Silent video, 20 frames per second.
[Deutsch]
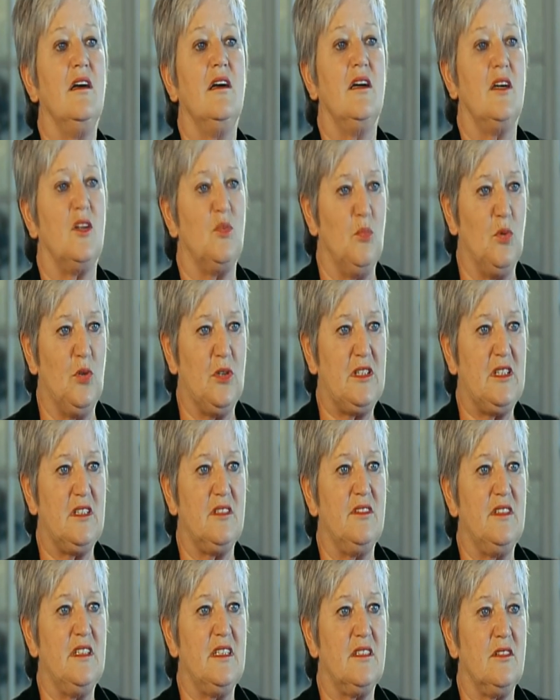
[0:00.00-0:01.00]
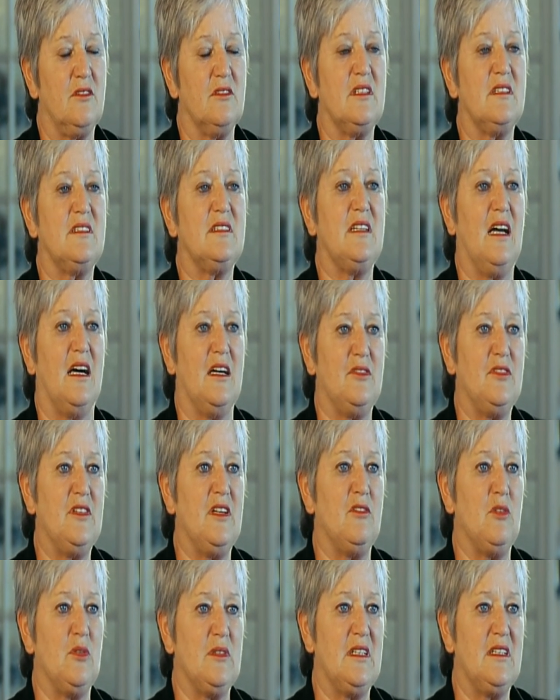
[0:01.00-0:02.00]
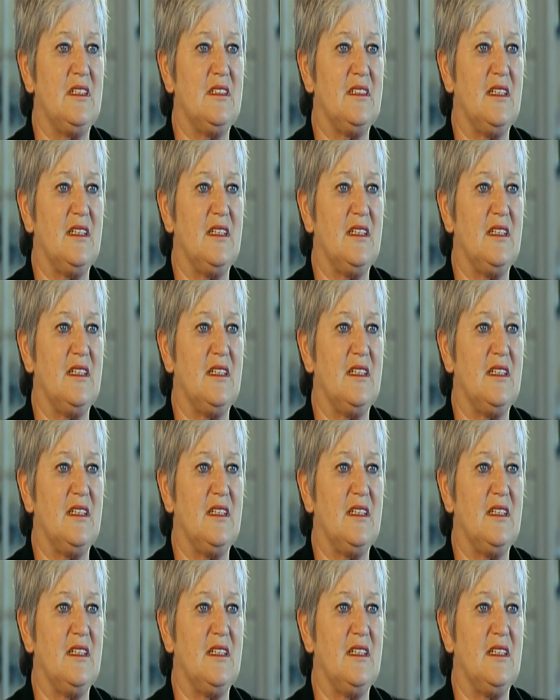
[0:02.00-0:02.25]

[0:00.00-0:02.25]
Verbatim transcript: ermordet wird. Und das darf ja wohl nicht